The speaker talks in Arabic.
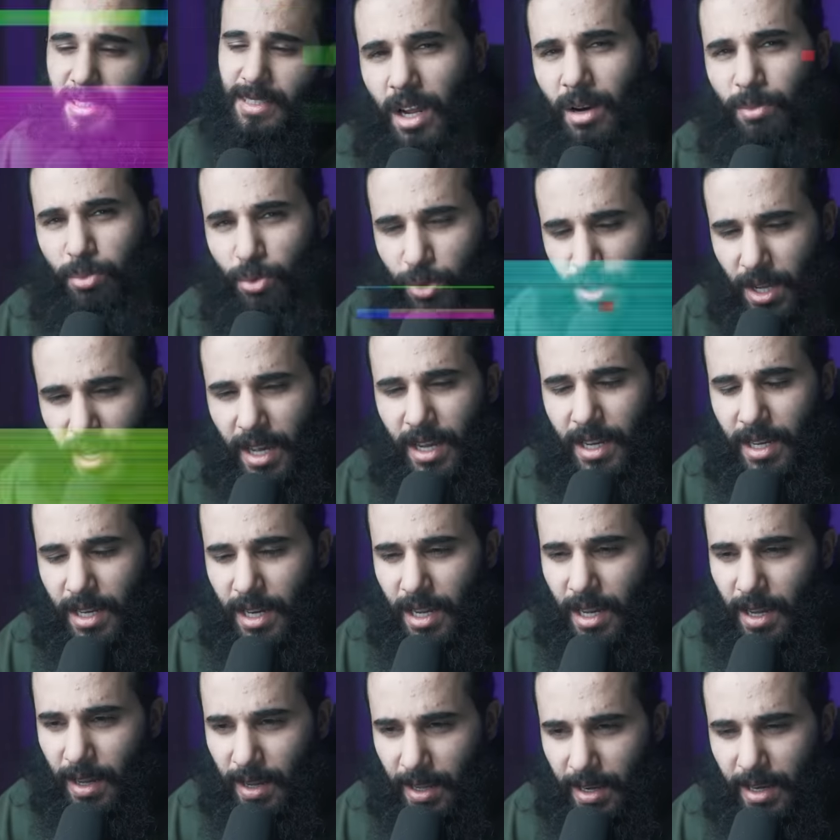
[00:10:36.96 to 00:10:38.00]
قال أبونا
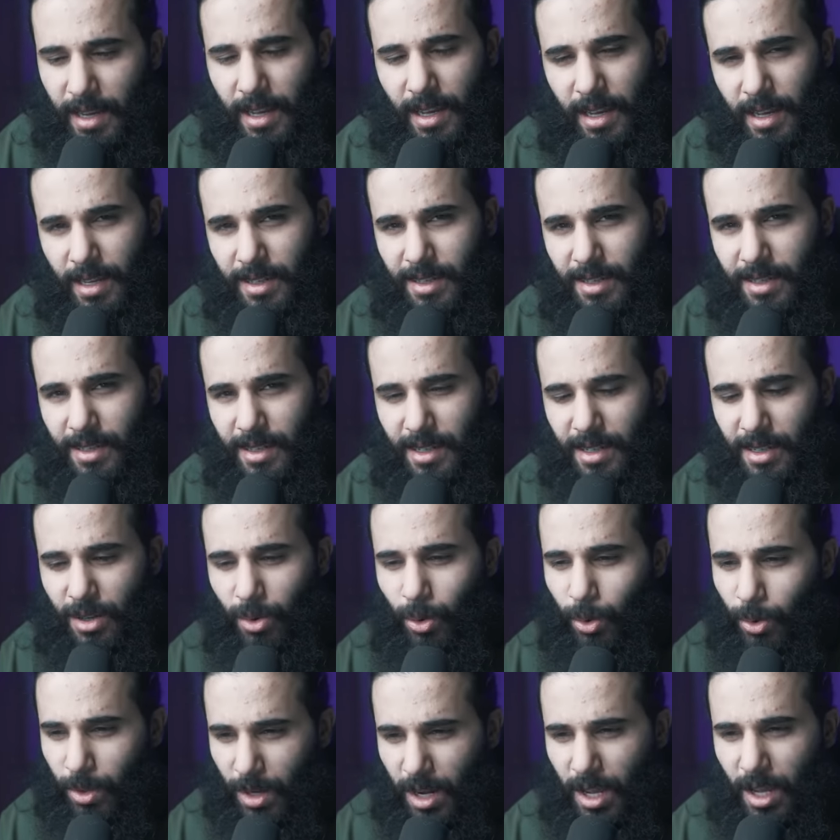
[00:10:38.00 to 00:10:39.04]
إله الآن
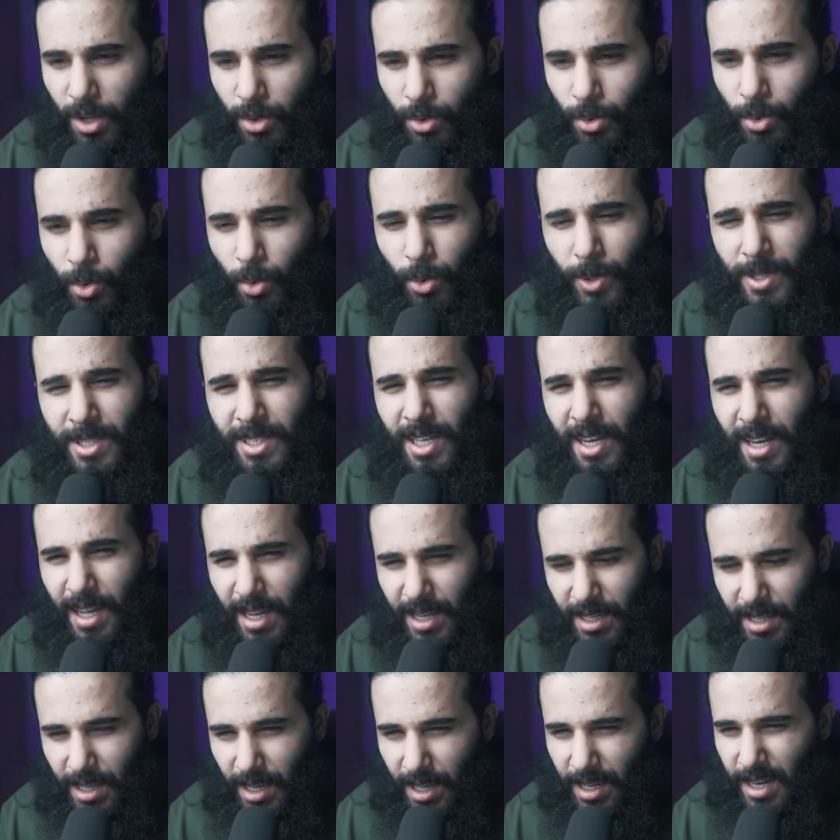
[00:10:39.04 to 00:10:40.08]
خذلانه هو
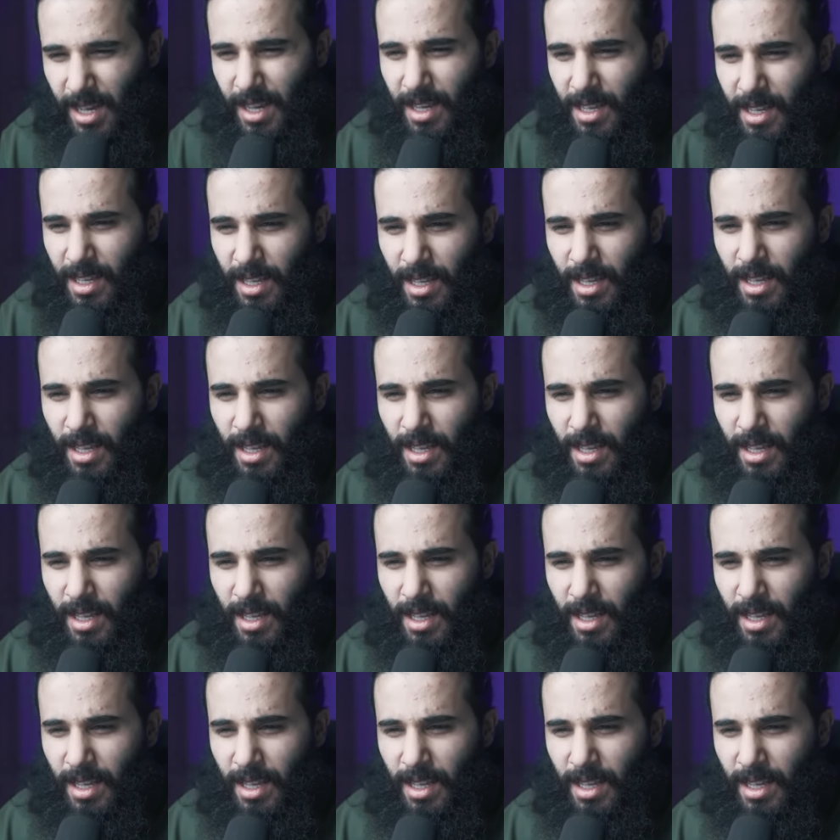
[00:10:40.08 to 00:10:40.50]
التنحي عنه